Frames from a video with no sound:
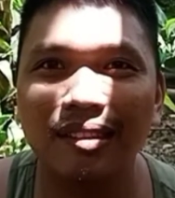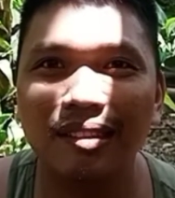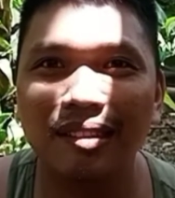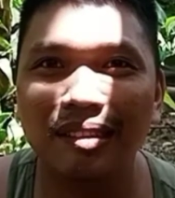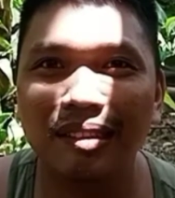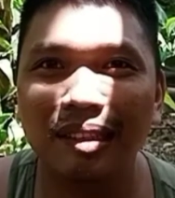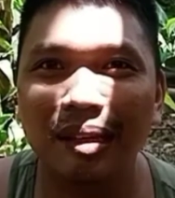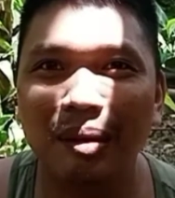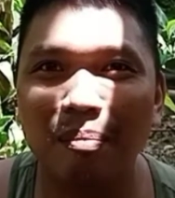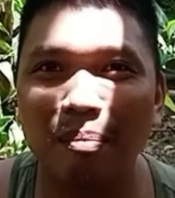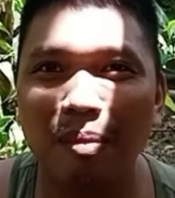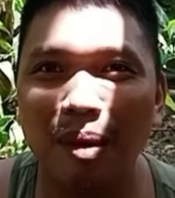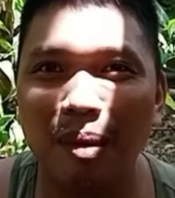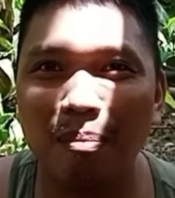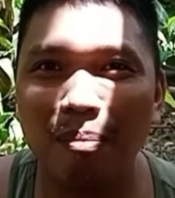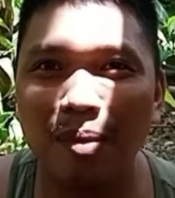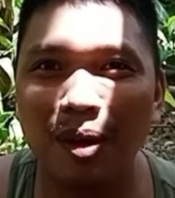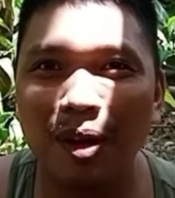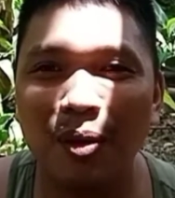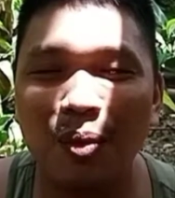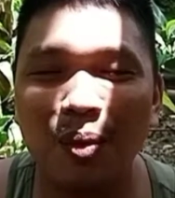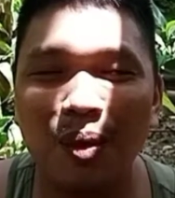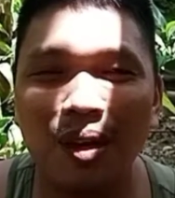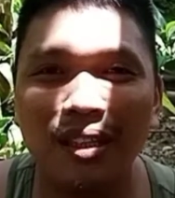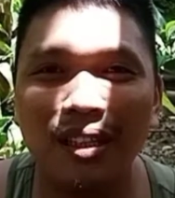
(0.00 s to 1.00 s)

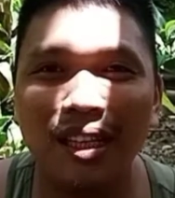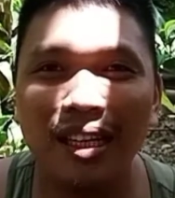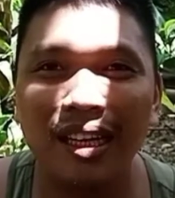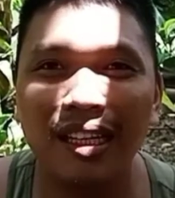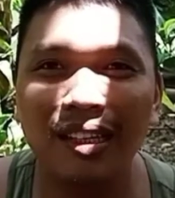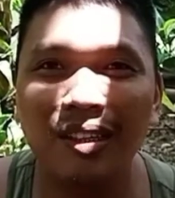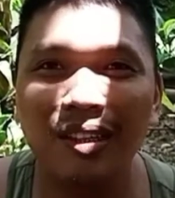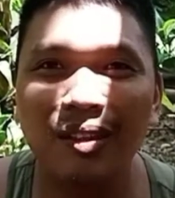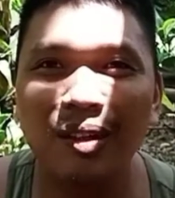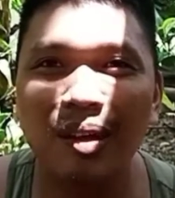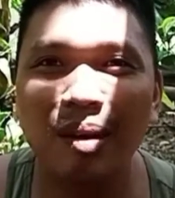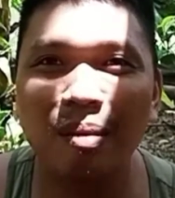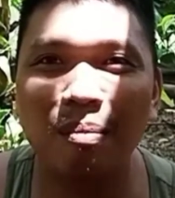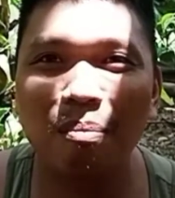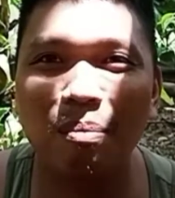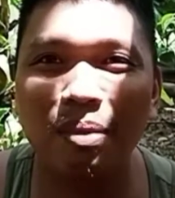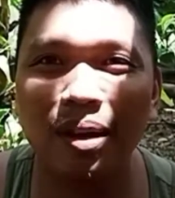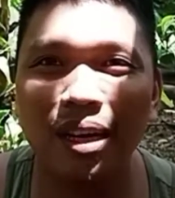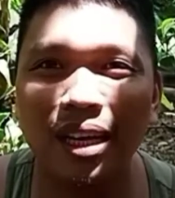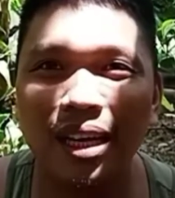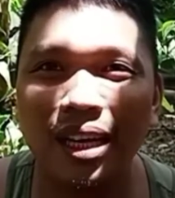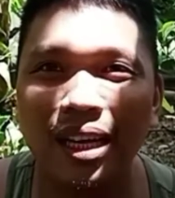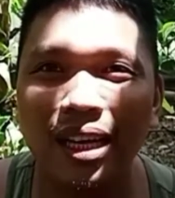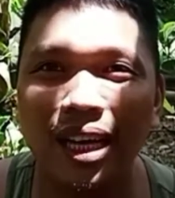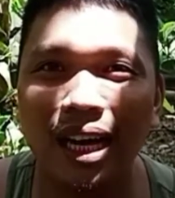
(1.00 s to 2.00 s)
nagpapaluwag din ito ng
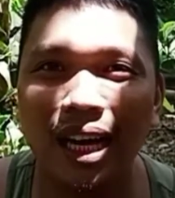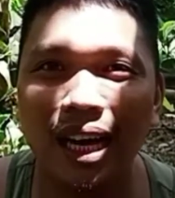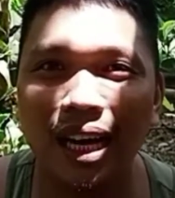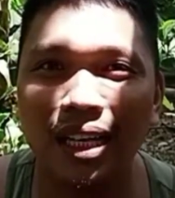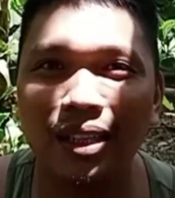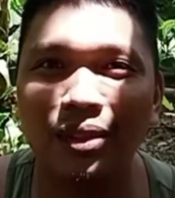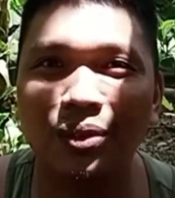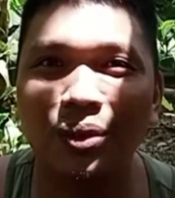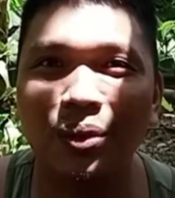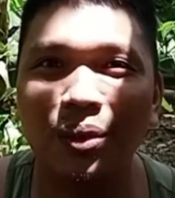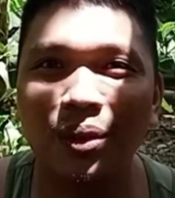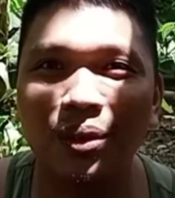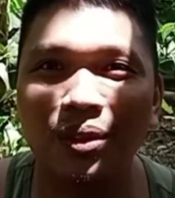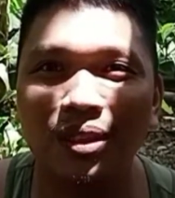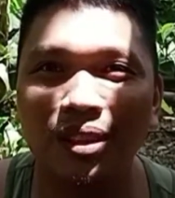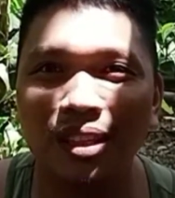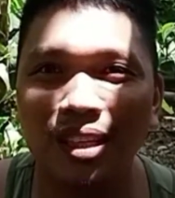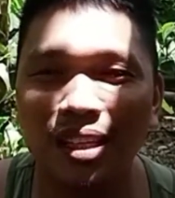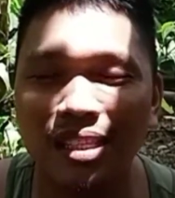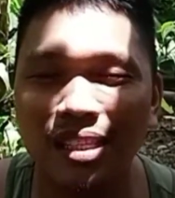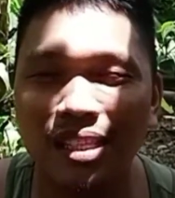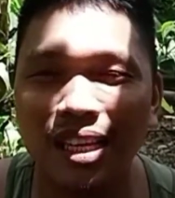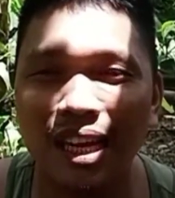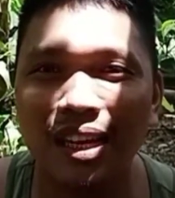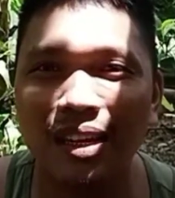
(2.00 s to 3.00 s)
paghinga dulot
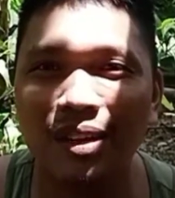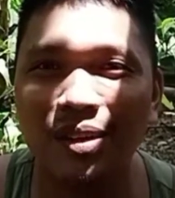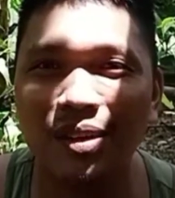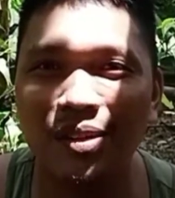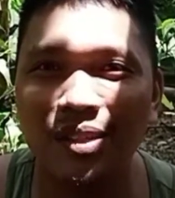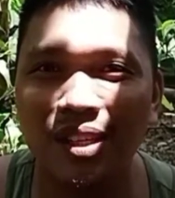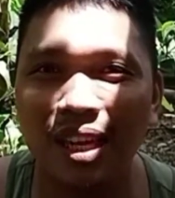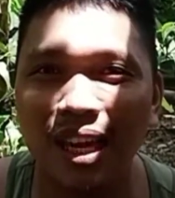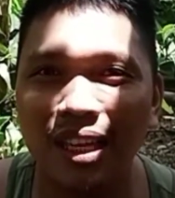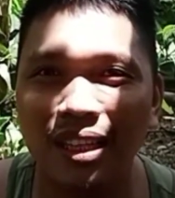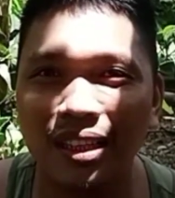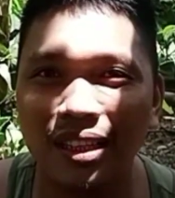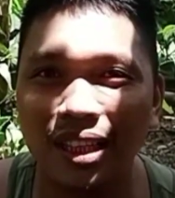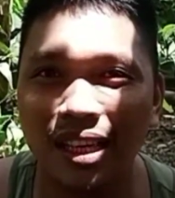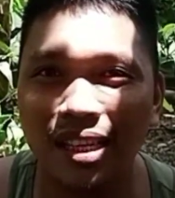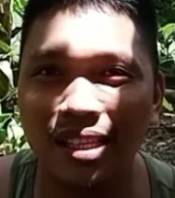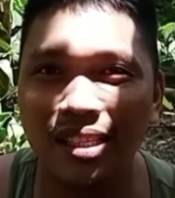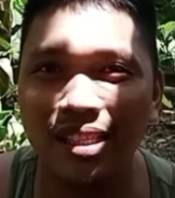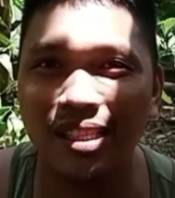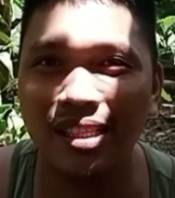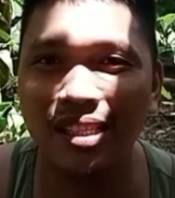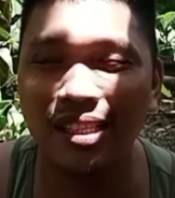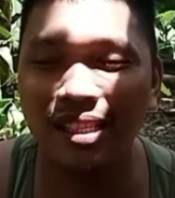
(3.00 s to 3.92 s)
ng sinusitis